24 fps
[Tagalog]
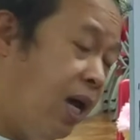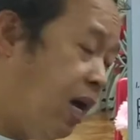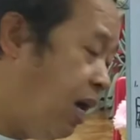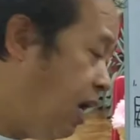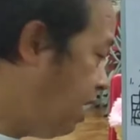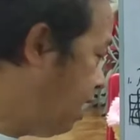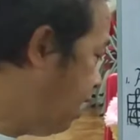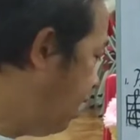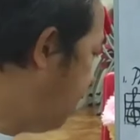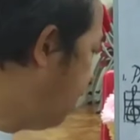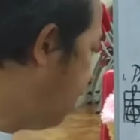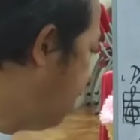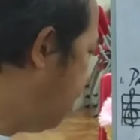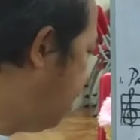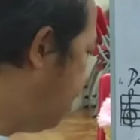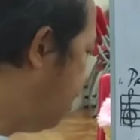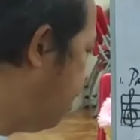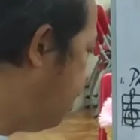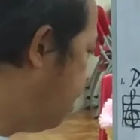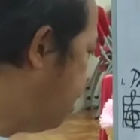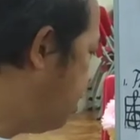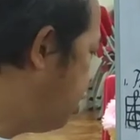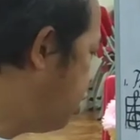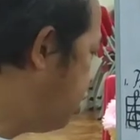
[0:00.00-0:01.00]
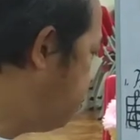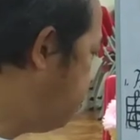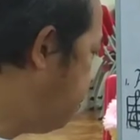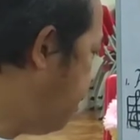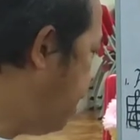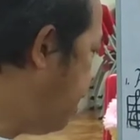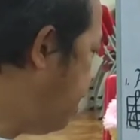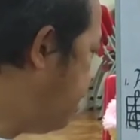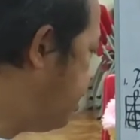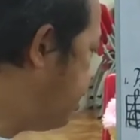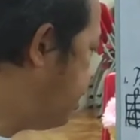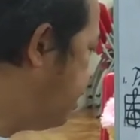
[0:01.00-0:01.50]
uh,
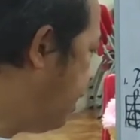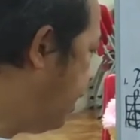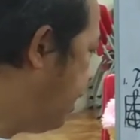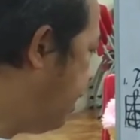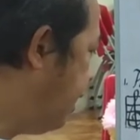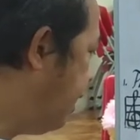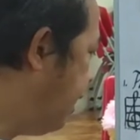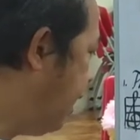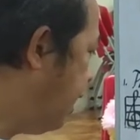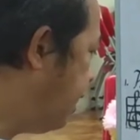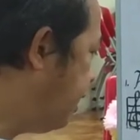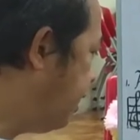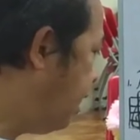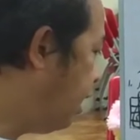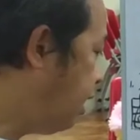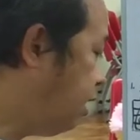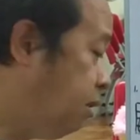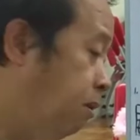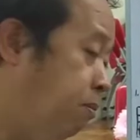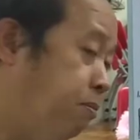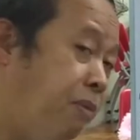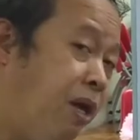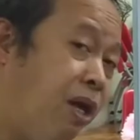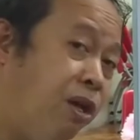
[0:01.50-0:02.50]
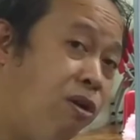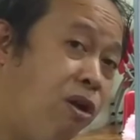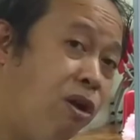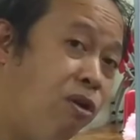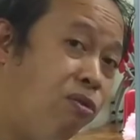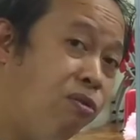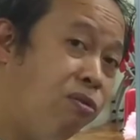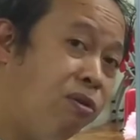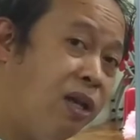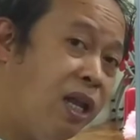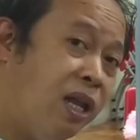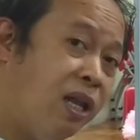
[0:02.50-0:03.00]
space, then line, then meron
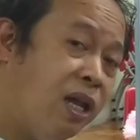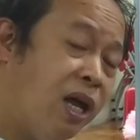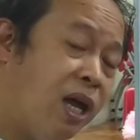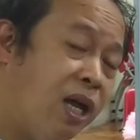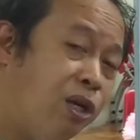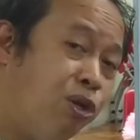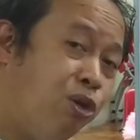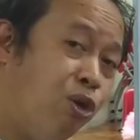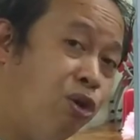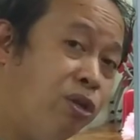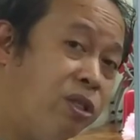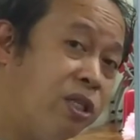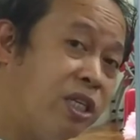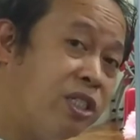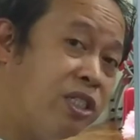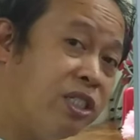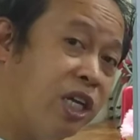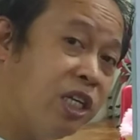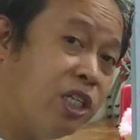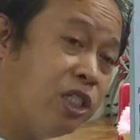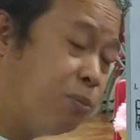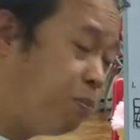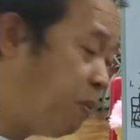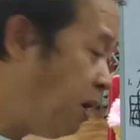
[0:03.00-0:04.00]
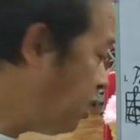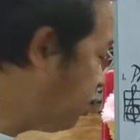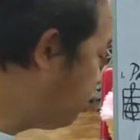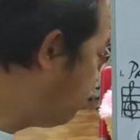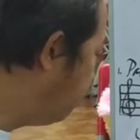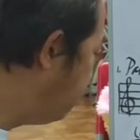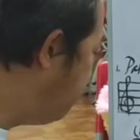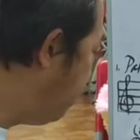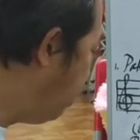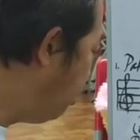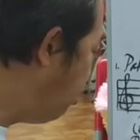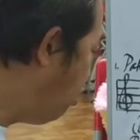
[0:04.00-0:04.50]
akong uh, nota sa space.
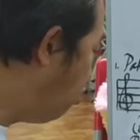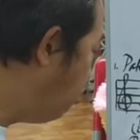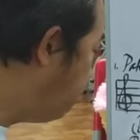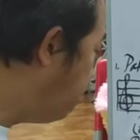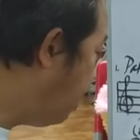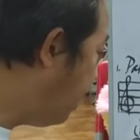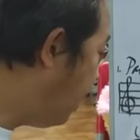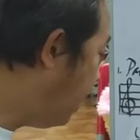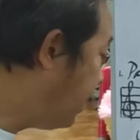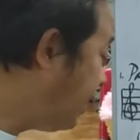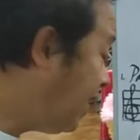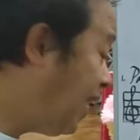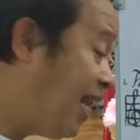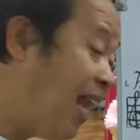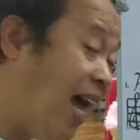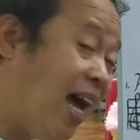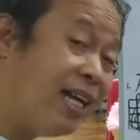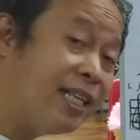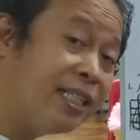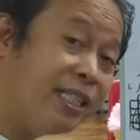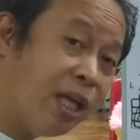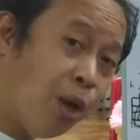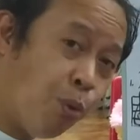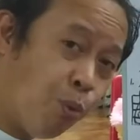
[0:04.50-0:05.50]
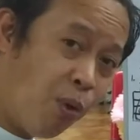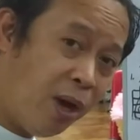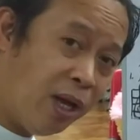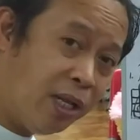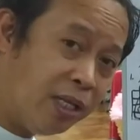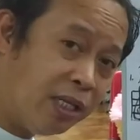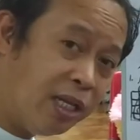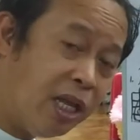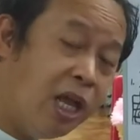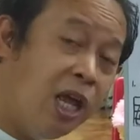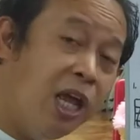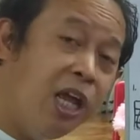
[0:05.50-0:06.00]
So meron akong mga nilaktawan.